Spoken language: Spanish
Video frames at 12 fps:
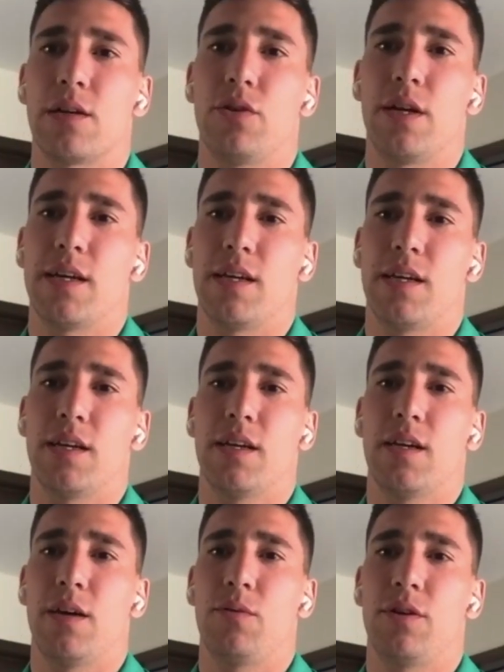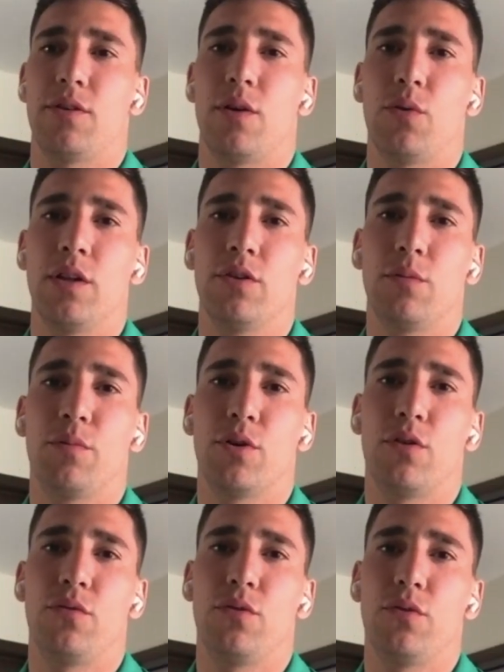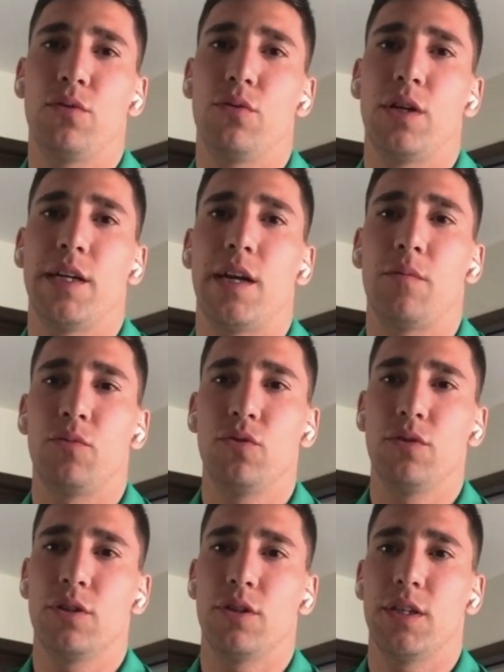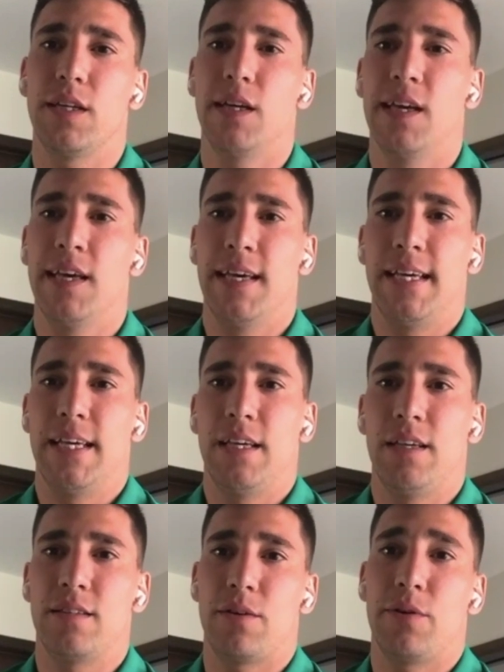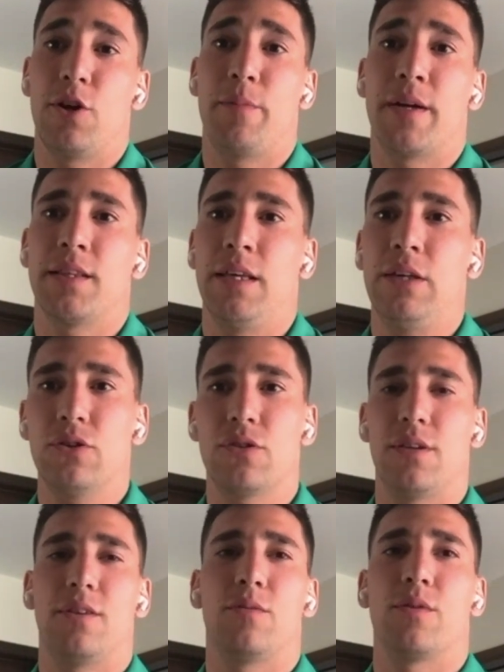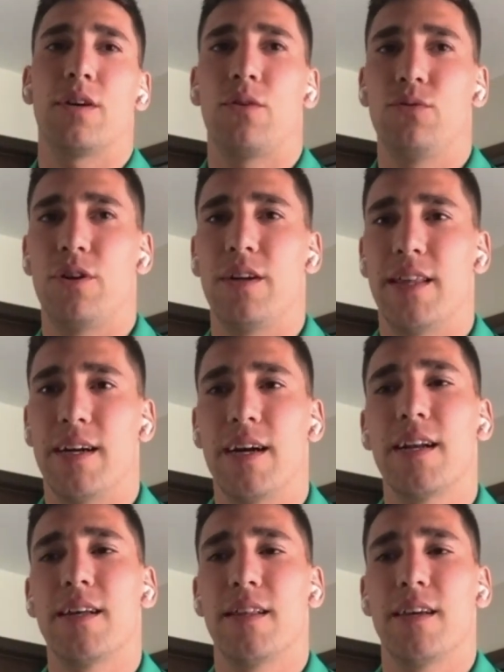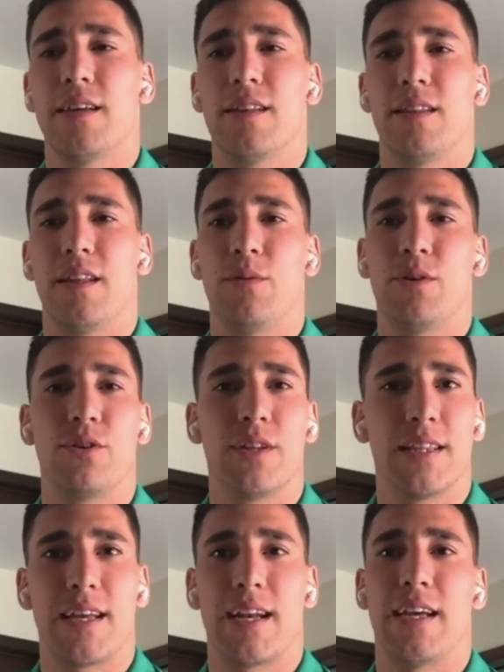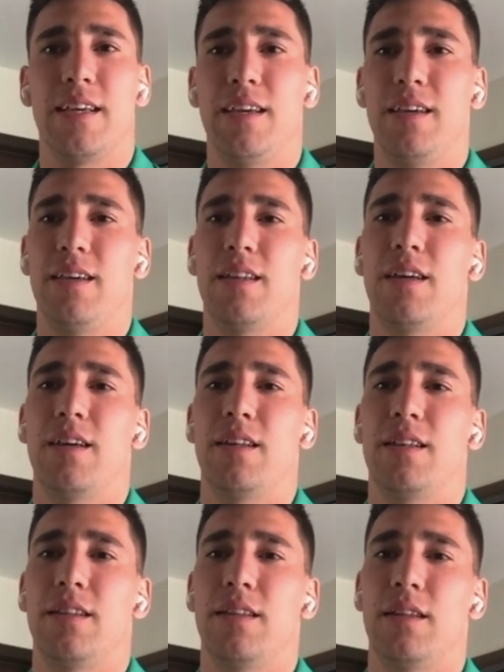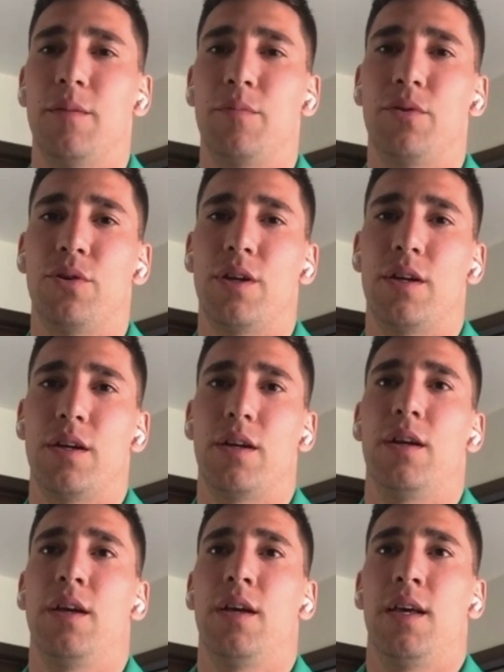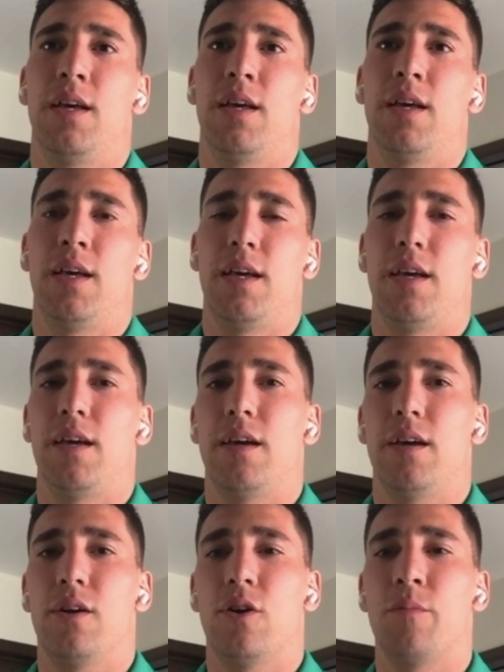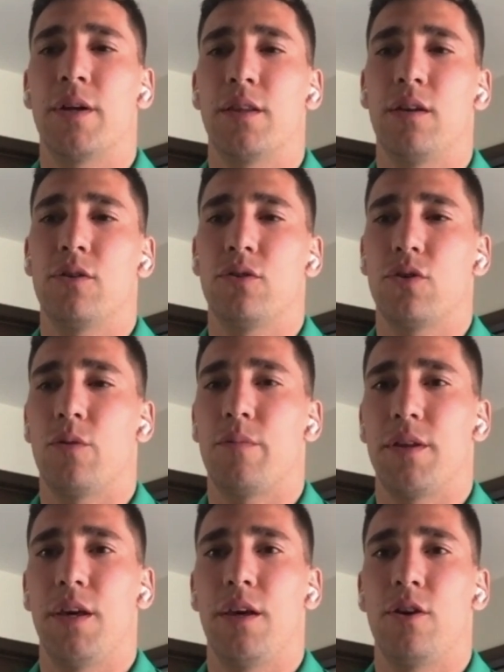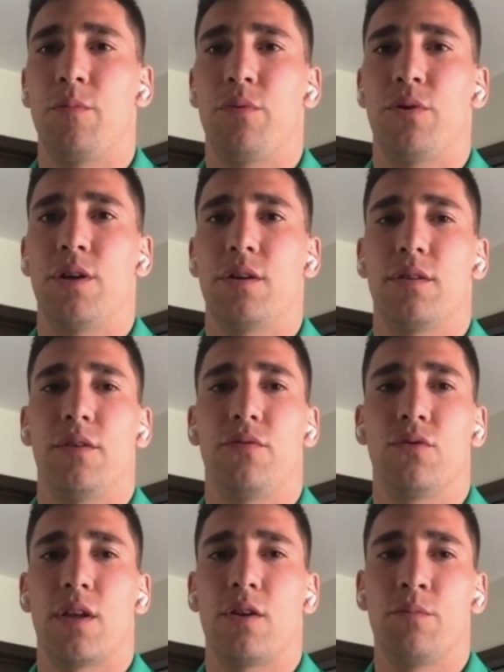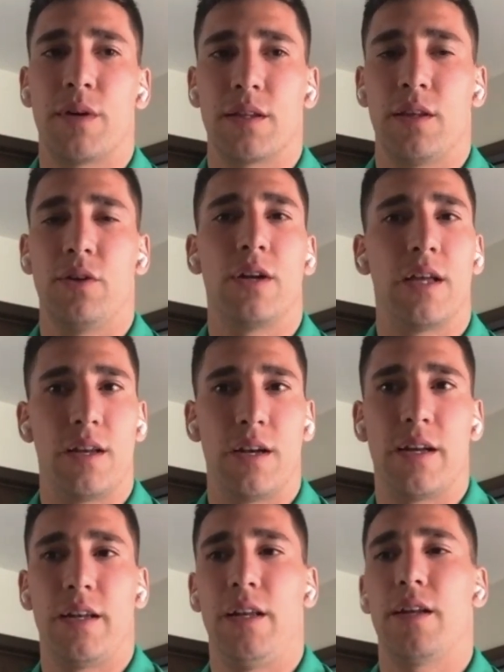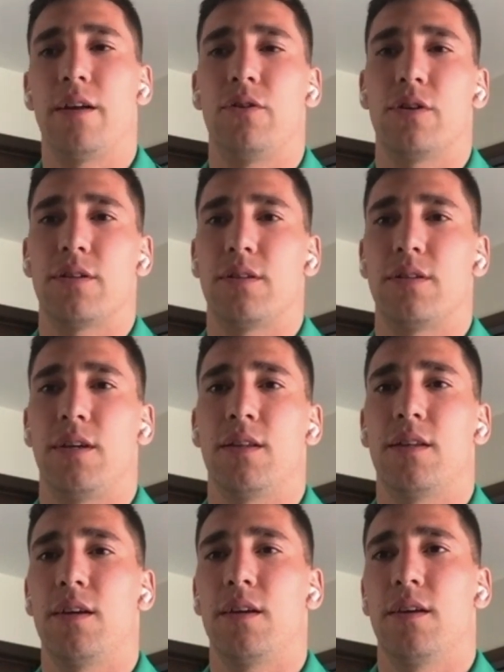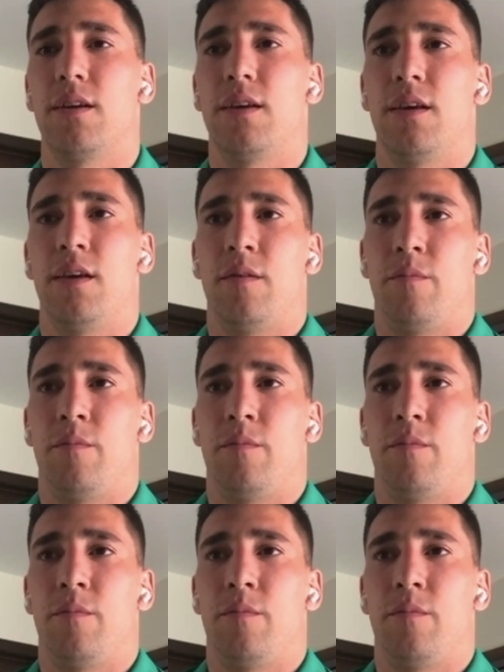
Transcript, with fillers: Y más ahora que, que bueno, ha vuelto un poco el fútbol en el mundo y, se ven los partidos y como que a uno le dan ganas mm. de, de, de estar ahí, de poder eh, compartir con tus compañeros, poder disfrutar un partido, la adrenalina, lo que se siente.